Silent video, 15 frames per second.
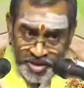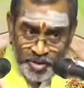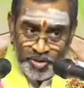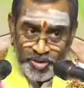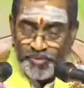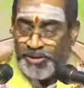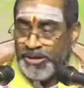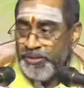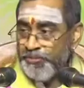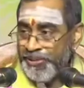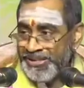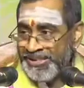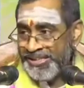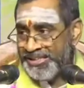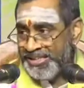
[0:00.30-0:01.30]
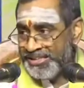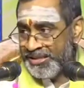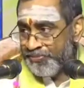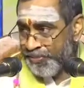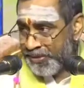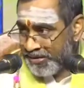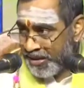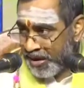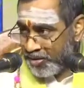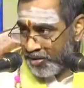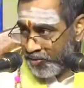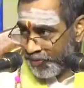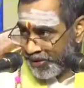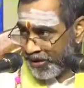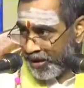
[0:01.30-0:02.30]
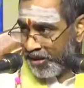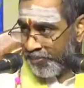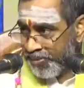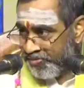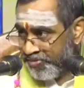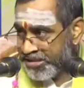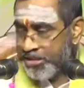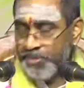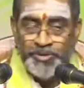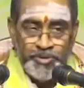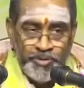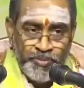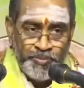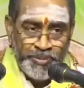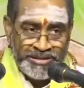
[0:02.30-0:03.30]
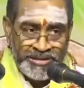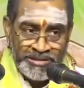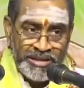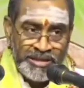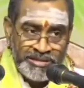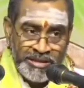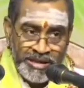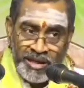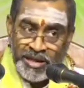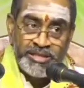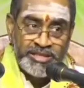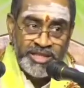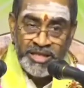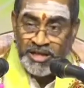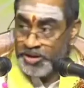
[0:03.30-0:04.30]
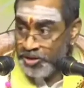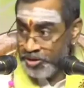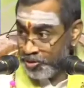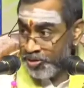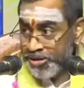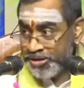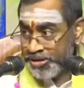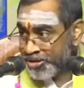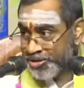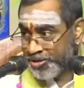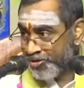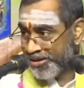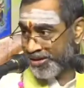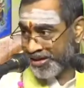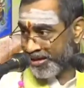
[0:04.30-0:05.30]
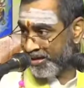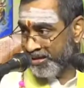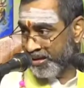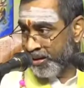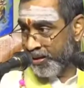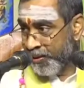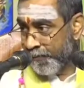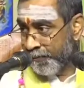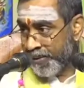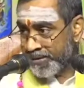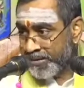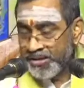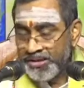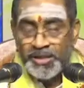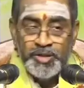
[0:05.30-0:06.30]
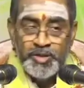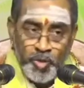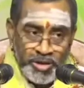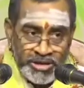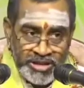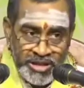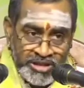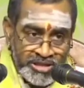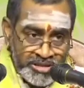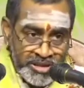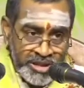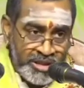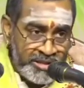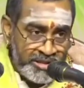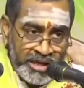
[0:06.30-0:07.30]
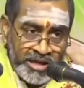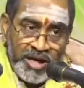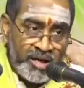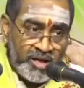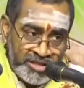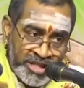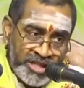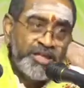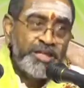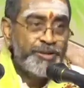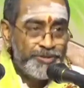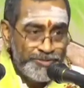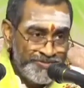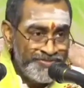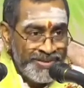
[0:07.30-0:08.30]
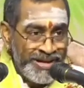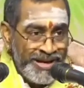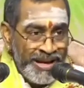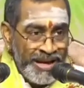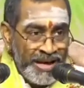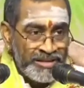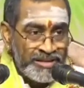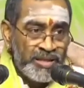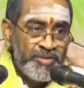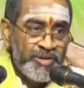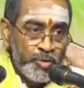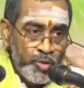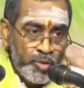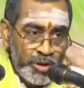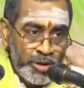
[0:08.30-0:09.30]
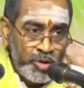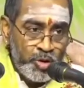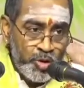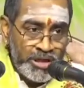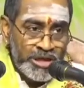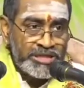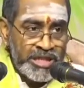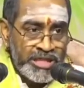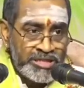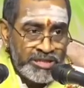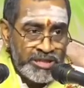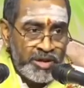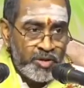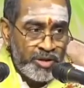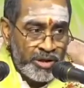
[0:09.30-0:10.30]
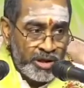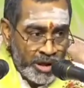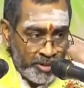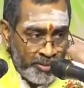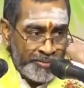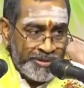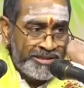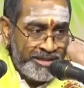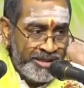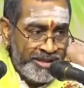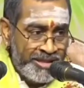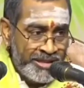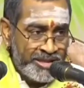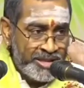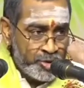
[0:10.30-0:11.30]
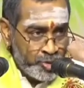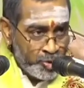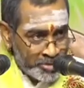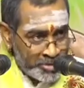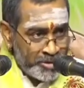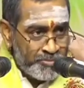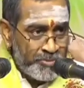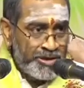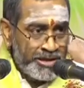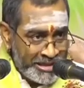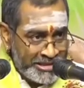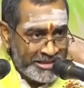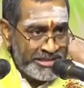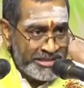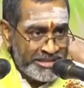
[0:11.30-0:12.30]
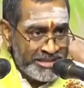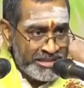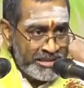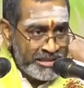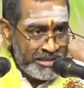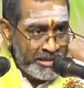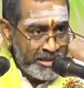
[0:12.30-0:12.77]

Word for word: ఆత్మయోగం అని పతంజలి చెప్పిన దాంట్లో ప్రధానమైన విషయములు పతంజలి తయారు చేయలేదు ఇది కూడా తెలుసుకోవాలి ఇక్కడ పతంజలి యోగ శాస్త్రాన్ని తయారు చేయలేదు అంతవరకు ఉన్న యోగ శాస్త్రాన్ని క్రమబద్ధీకరించి సూత్రములు రచించి